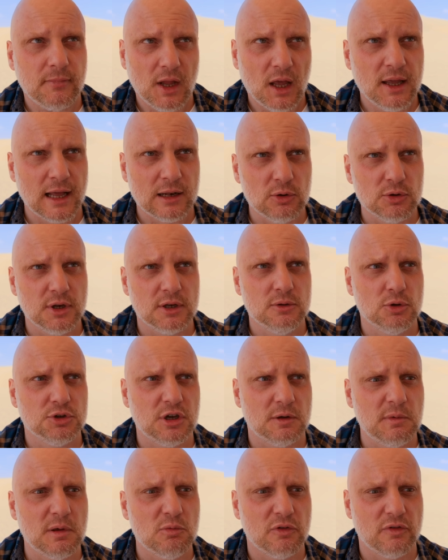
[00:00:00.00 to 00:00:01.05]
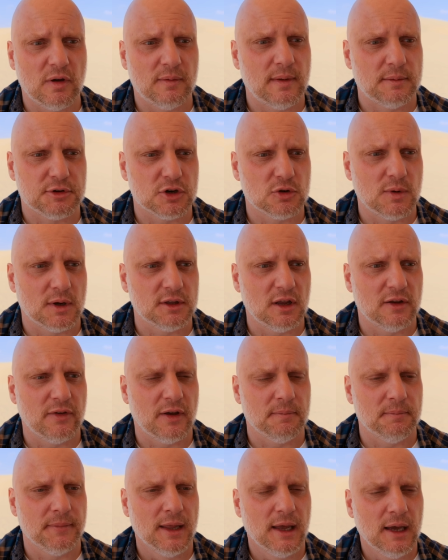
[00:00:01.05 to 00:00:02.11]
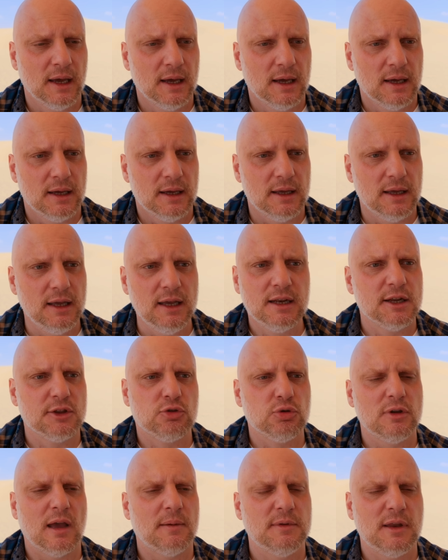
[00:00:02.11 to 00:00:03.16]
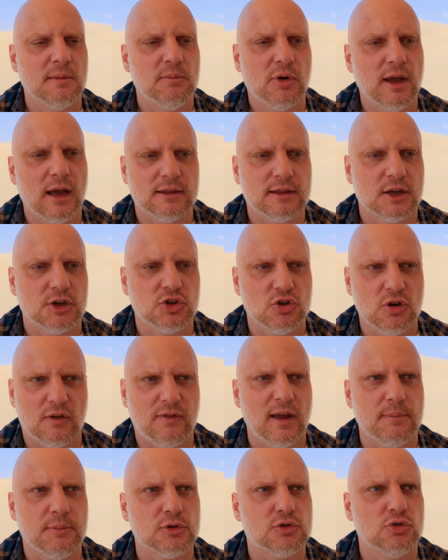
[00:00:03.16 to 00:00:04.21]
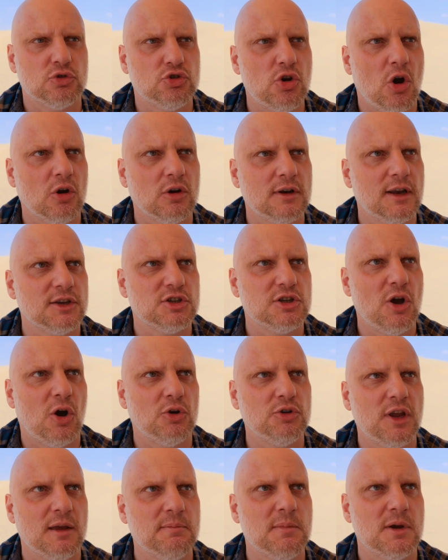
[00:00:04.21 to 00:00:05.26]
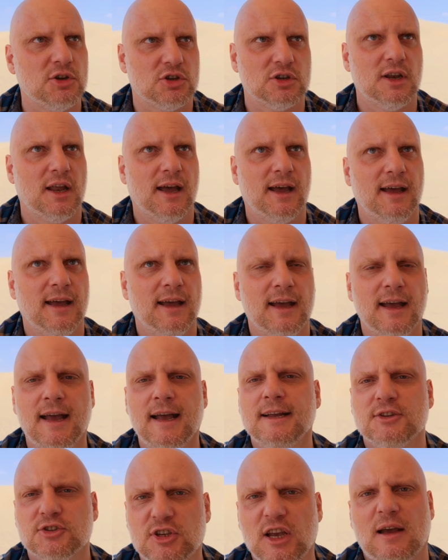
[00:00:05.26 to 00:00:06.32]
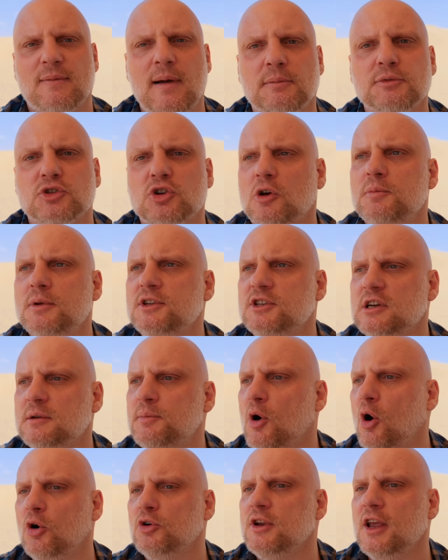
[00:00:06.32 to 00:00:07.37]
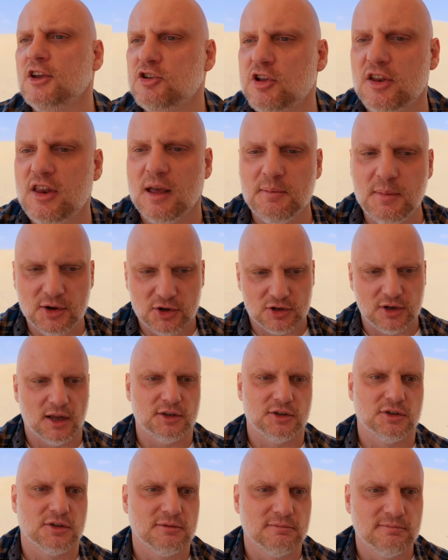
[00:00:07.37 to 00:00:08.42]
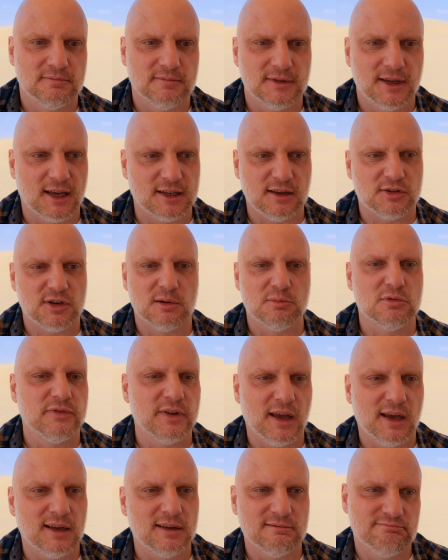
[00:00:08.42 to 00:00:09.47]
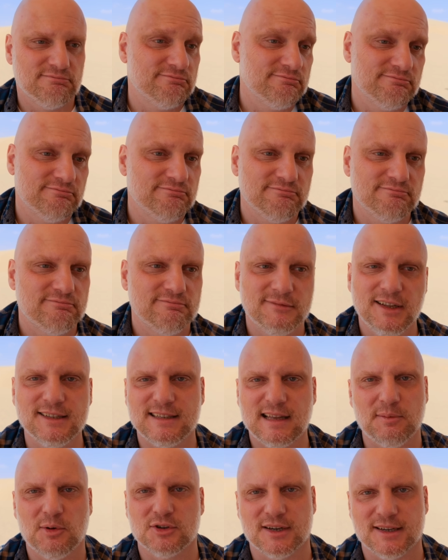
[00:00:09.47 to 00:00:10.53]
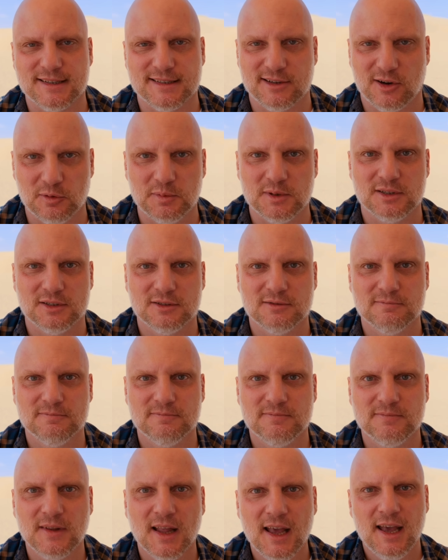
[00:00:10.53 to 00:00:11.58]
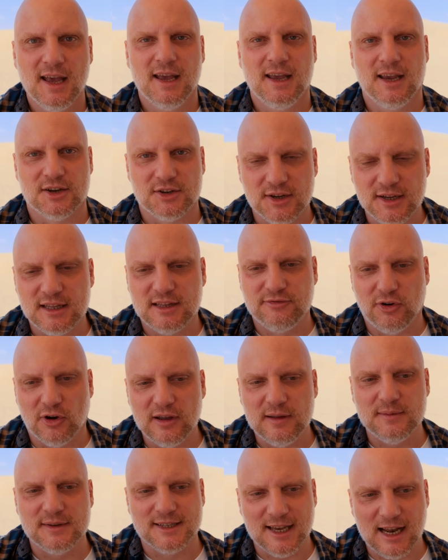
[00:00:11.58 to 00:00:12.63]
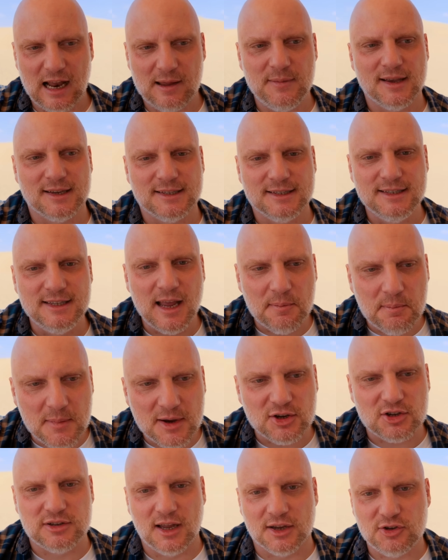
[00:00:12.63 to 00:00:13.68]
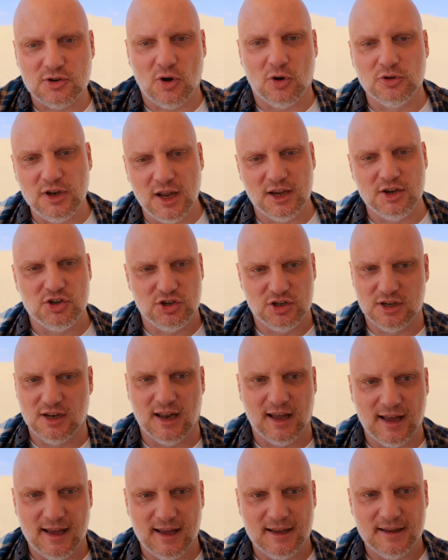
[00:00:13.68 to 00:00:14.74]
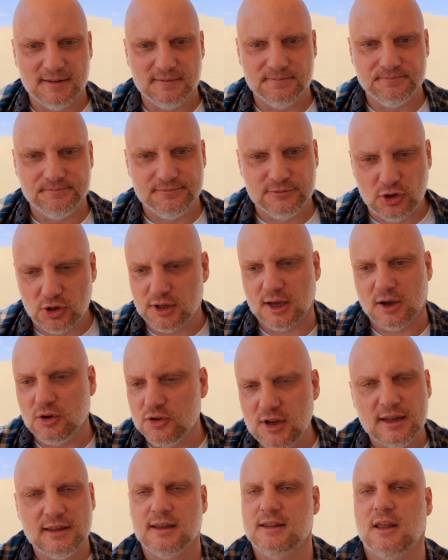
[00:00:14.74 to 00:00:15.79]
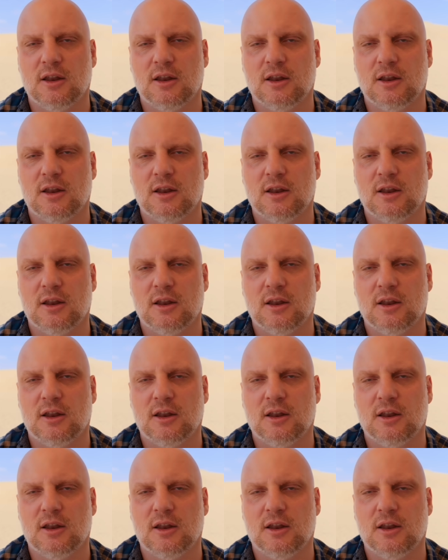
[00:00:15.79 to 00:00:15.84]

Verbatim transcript: jak e, ludzie mi mówią na przykład, nie wiem, irytuje mnie moja teściowa i po prostu ciągle źle o niej myślę, co ja mam zrobić, żeby o niej źle nie myśleć? Ja zawsze mówię, nic nie możesz zrobić. Jeżeli twoim celem jest nie myśleć o niej źle, to tego nigdy